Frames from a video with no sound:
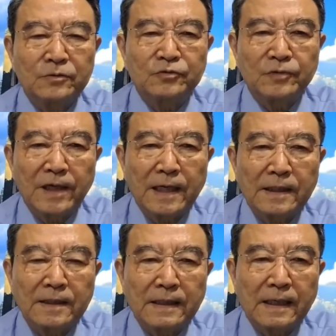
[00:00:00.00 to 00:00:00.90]
두뇌가
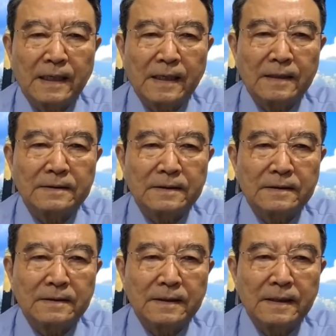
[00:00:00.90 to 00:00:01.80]
있거나
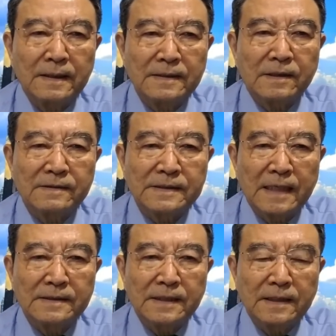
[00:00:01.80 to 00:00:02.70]
어떤
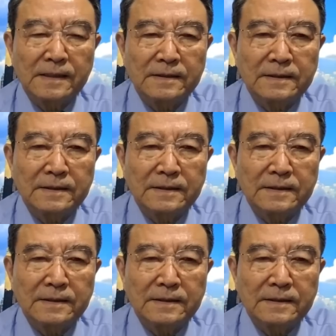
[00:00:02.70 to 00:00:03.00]
정상적인